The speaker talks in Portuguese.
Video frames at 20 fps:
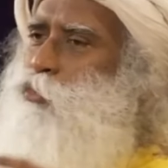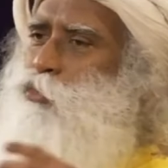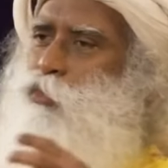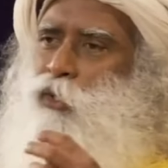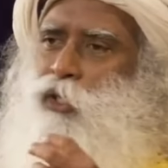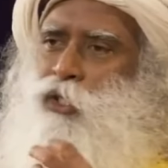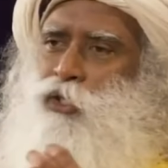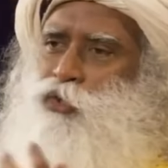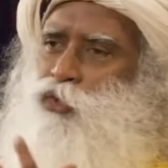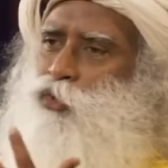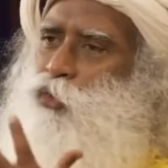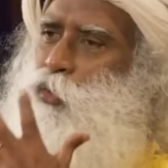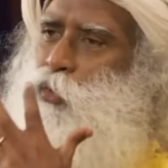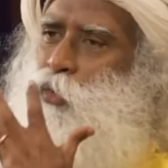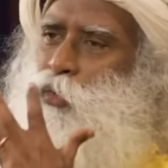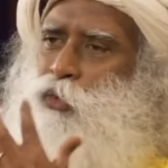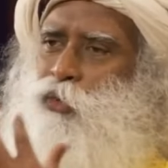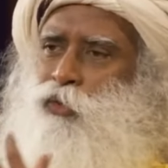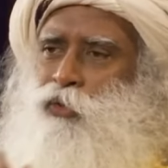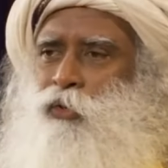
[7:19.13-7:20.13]
Veja, se eu
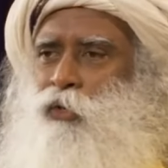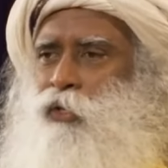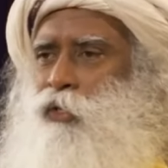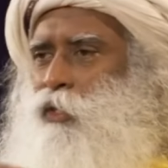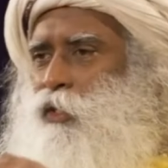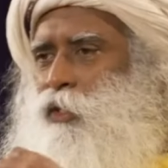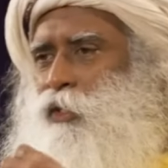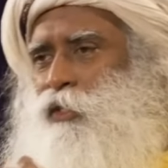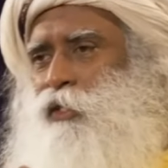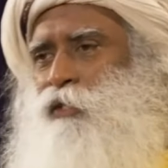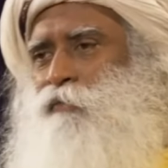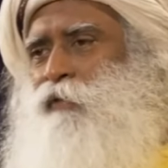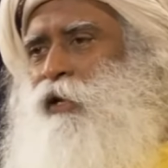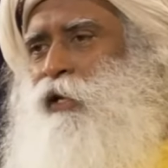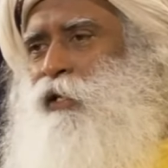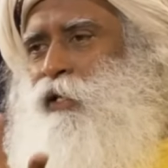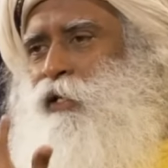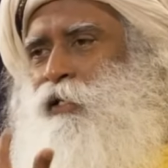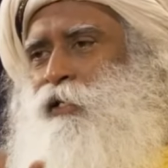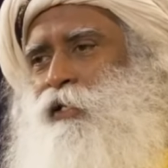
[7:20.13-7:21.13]
lhe disser que você é
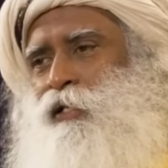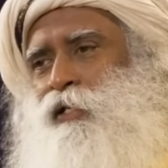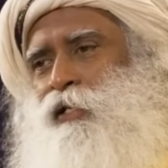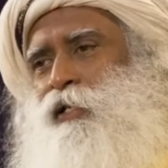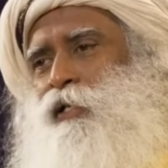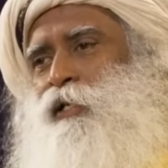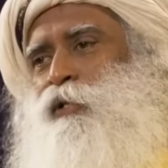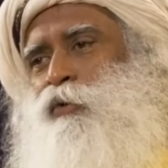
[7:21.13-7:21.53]
uma alma,